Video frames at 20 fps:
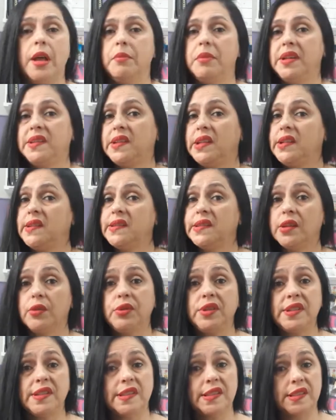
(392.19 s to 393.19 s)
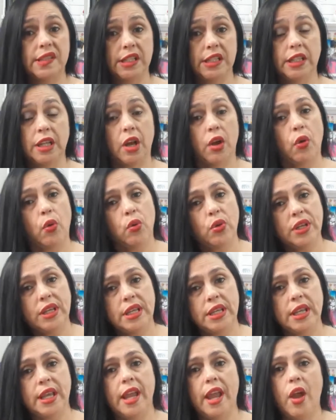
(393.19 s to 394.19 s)
mas eles não ensinam o
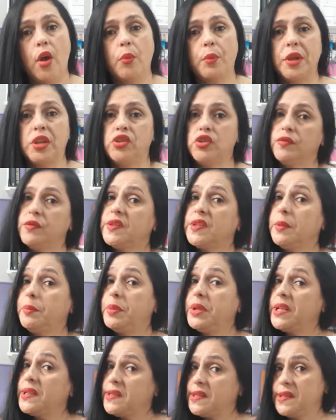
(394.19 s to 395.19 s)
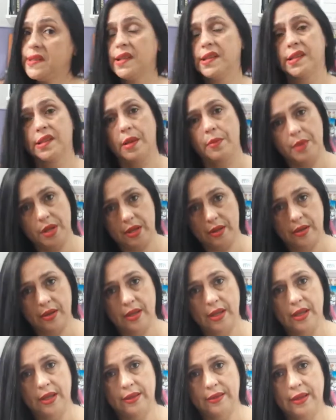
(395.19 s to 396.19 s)
que realmente você precisa saber
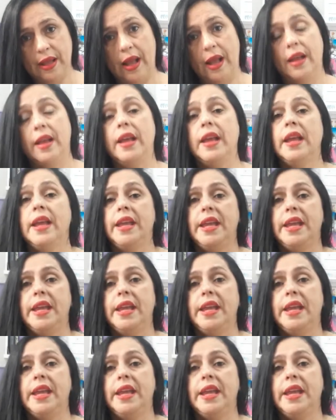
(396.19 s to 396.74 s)
tá?